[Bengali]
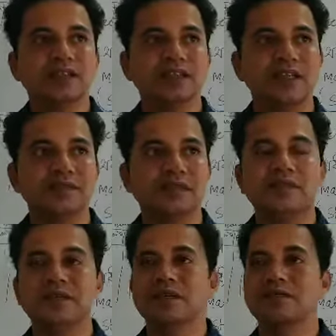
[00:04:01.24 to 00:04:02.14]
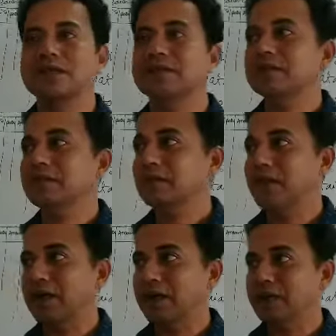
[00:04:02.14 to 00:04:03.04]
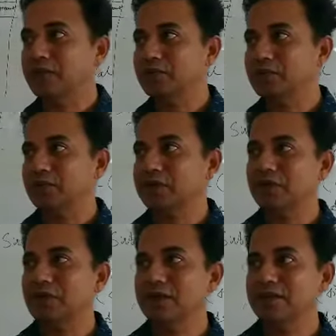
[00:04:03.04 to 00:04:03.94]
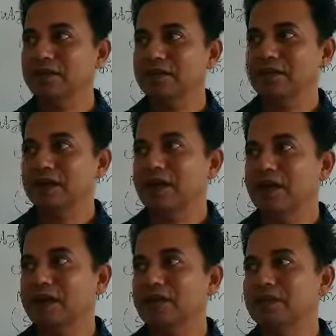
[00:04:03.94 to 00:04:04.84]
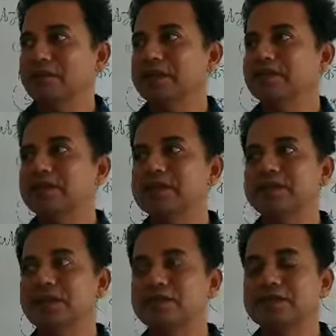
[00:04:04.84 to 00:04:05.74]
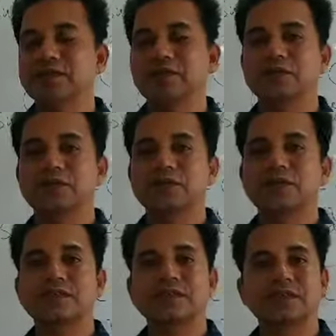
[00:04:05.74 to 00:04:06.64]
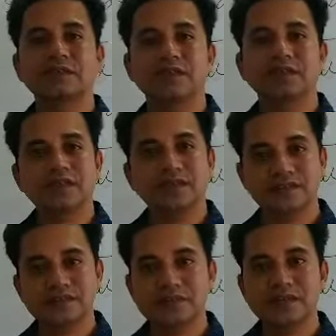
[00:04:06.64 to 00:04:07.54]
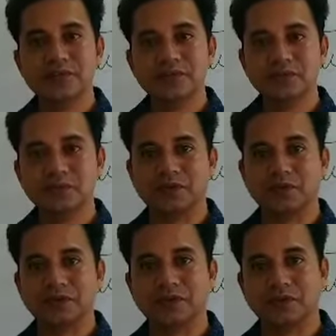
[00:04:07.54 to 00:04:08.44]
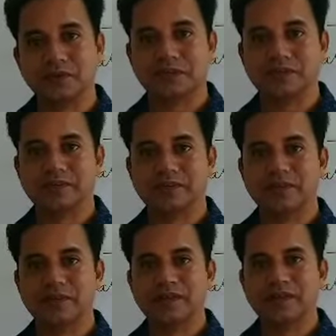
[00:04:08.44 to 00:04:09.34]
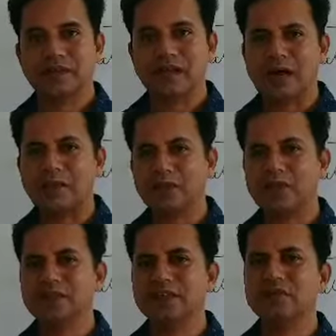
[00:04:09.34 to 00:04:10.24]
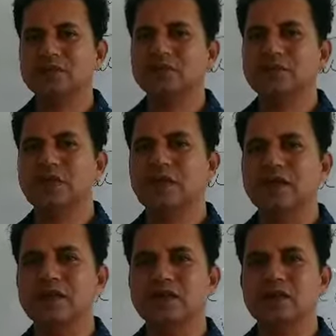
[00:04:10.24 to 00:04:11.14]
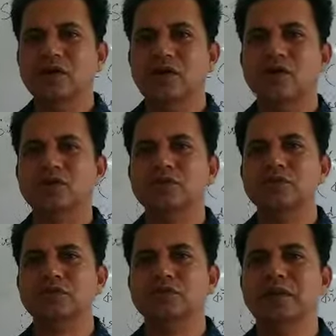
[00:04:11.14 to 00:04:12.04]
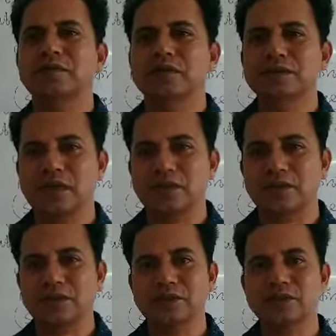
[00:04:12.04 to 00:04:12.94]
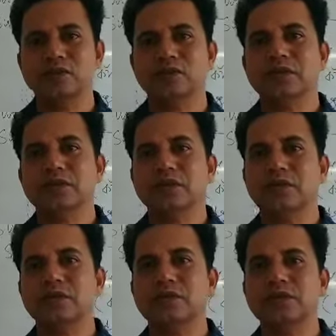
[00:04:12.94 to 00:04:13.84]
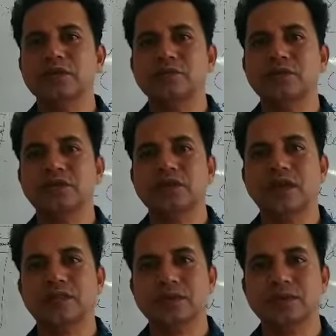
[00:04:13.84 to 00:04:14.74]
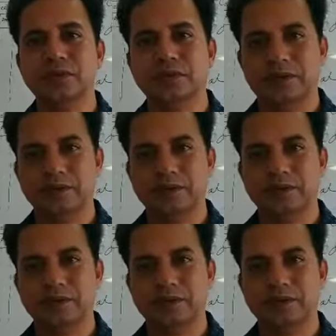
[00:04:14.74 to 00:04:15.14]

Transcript: সাবজেক্টগুলো আমাদের বাংলায় উত্তর করতে হয় আর আমরা ম্যাথমেটিক্স টার্ম যেগুলো করি সেগুলো আমাদের ইংরেজিতে উত্তর করতে হয় আবার অনেকেই তোমরা অর্থবোধকভাবে জানো না যেহেতু তোমাদের কেবল তৃতীয় বর্ষের হাতে খড়ি